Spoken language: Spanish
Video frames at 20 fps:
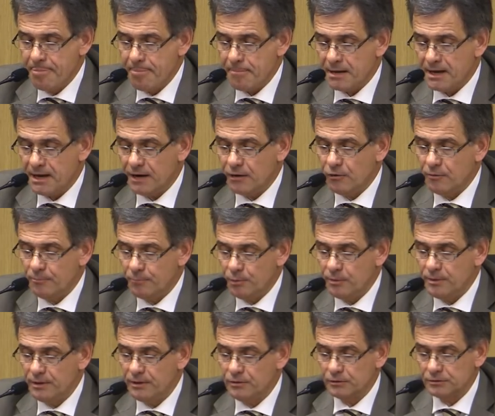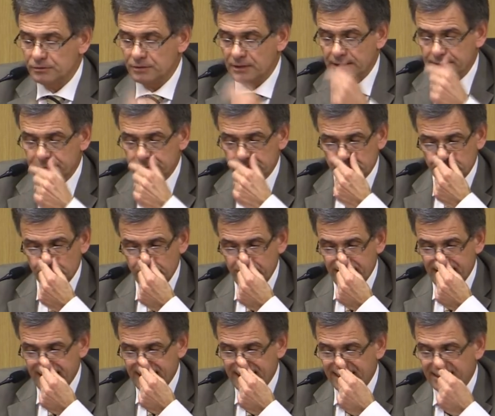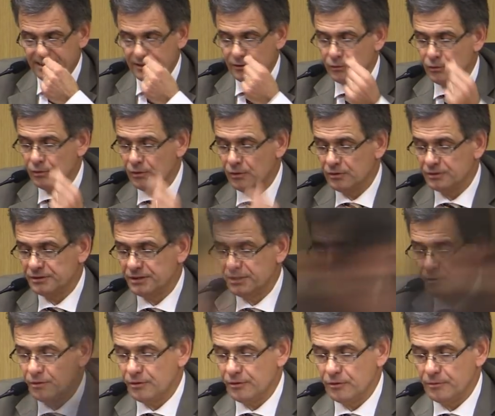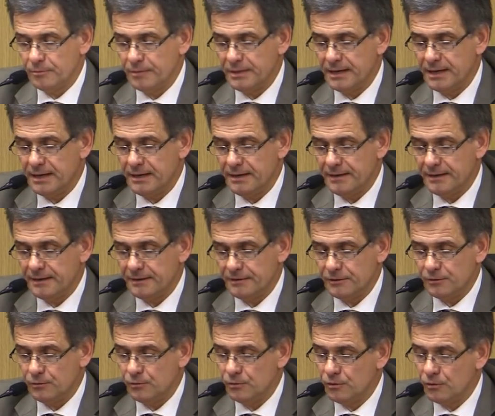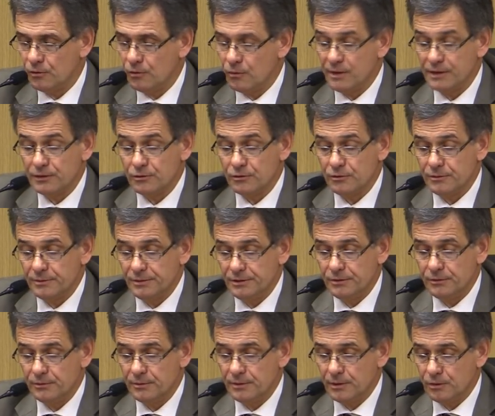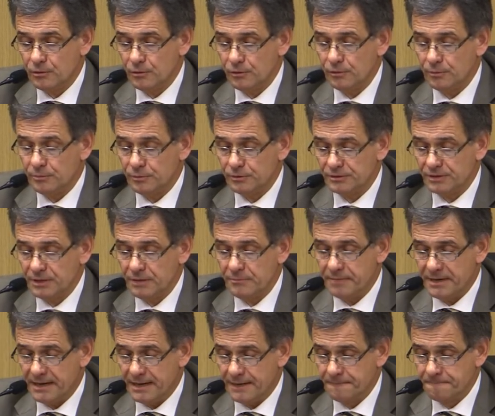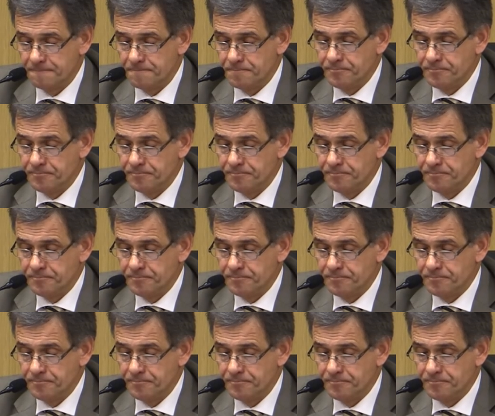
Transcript: cargos públicos accesorias del artículo 12 del Código Penal y artículo 499 del Código Procesal Penal.